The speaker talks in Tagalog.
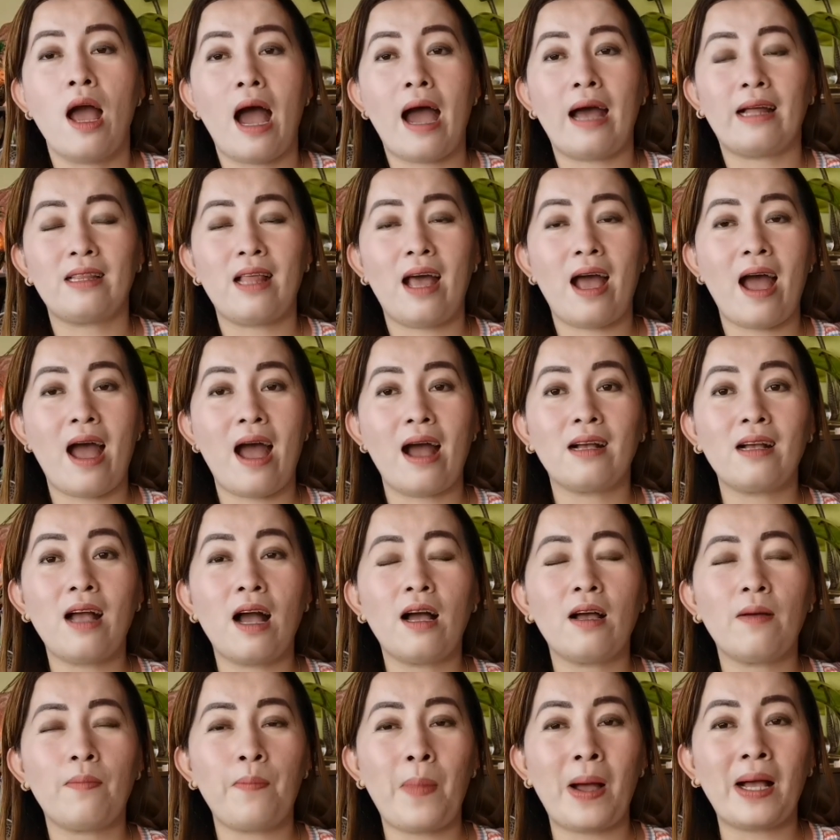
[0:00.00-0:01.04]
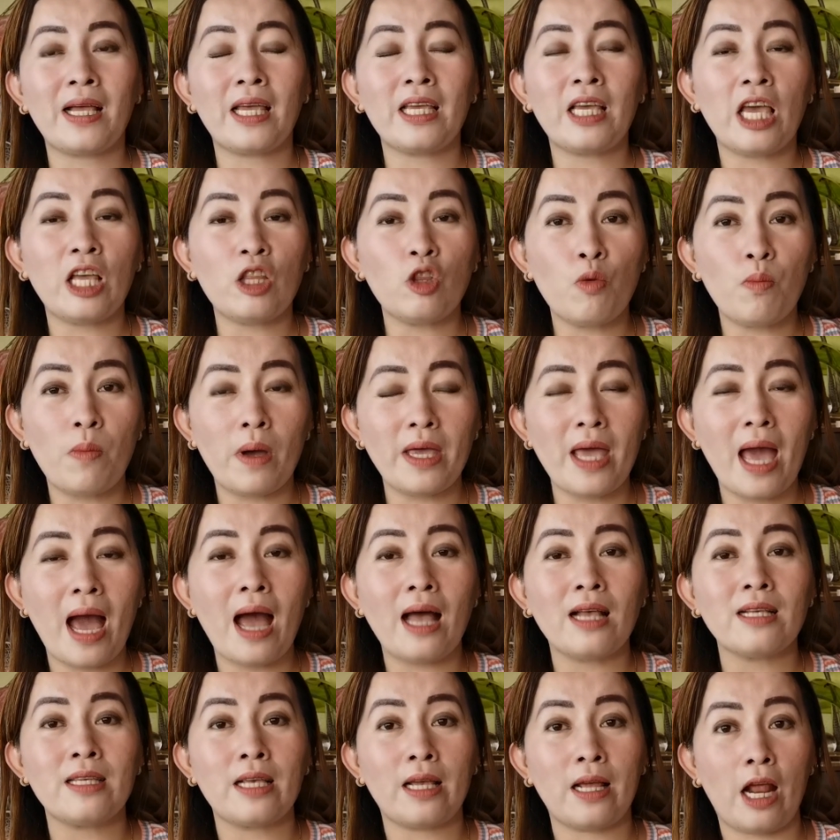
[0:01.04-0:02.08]
At uh, hanggang pag ikay
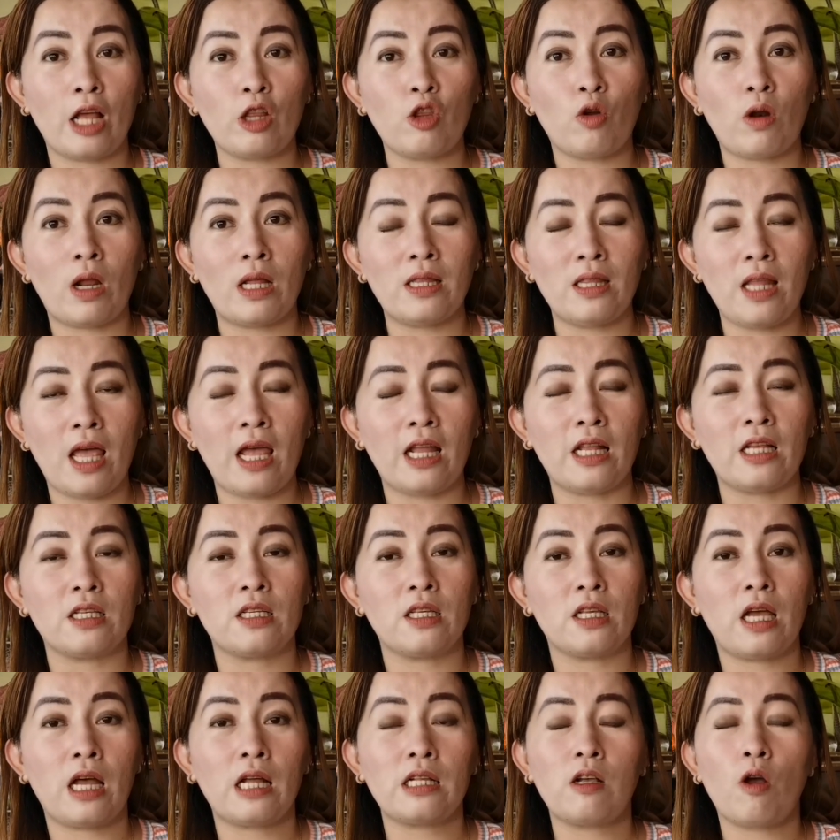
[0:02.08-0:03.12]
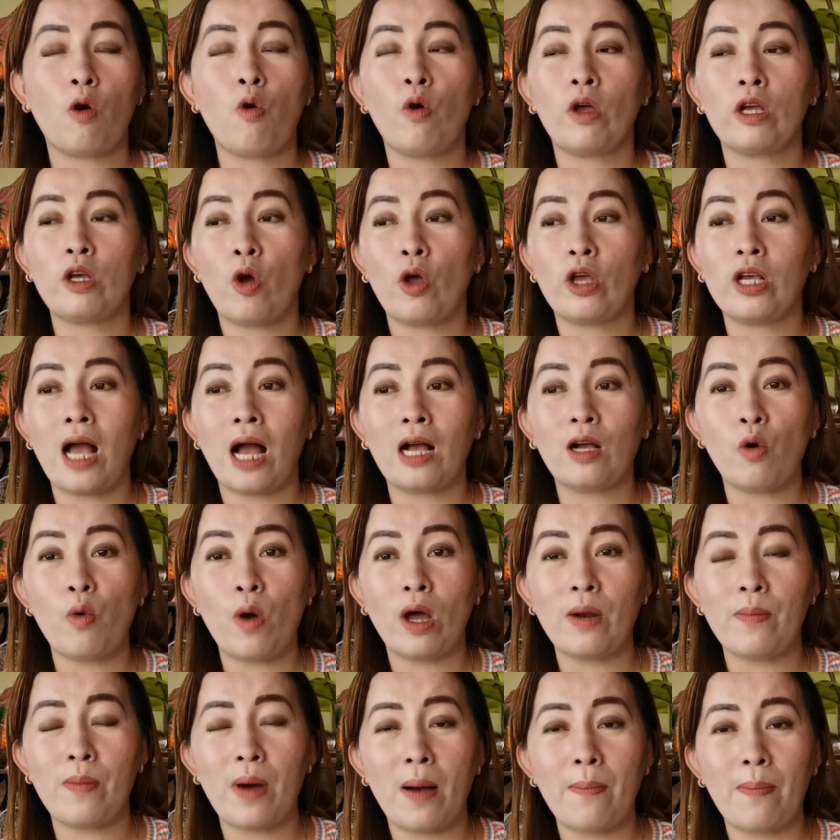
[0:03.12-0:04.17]
tumaya, sekreto lang din. At kung ikaw ay
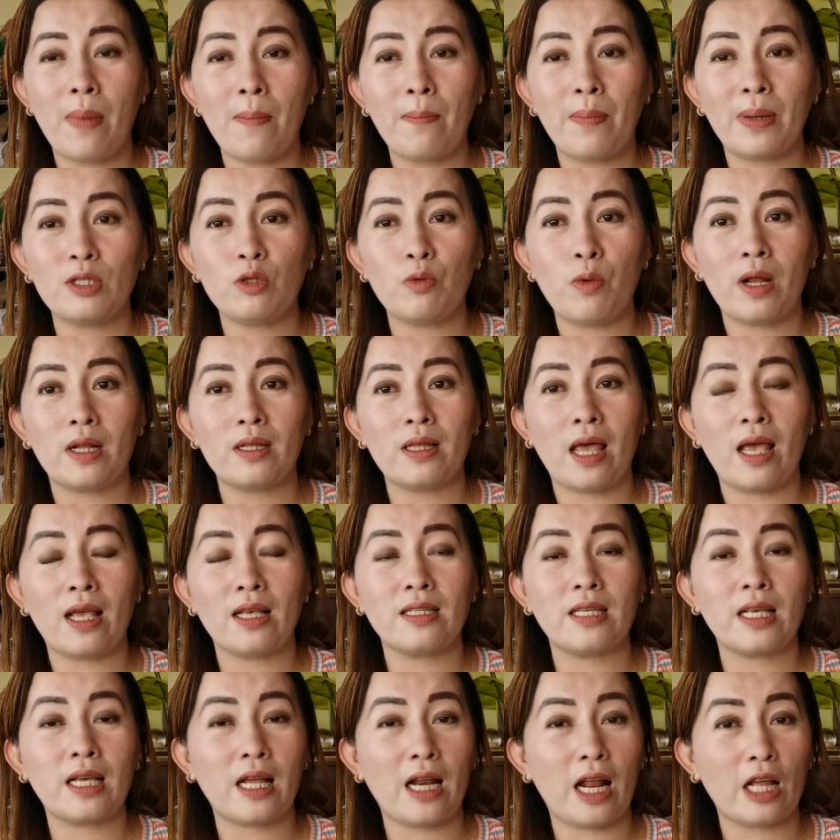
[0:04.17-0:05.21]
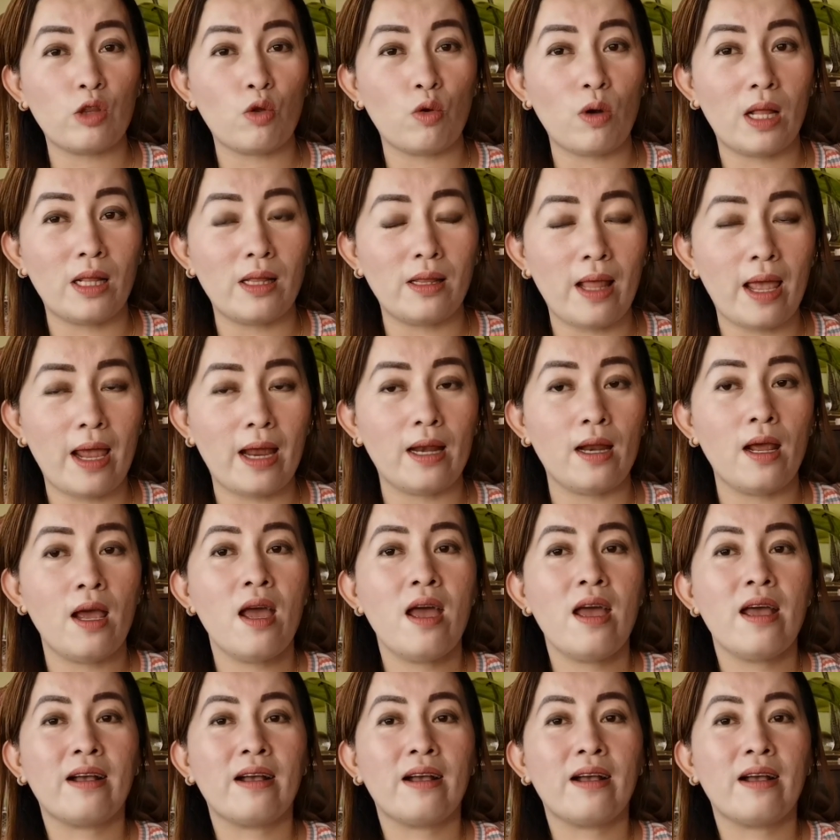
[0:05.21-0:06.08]
gagawa ng mga pampaswerte, sekreto lang din.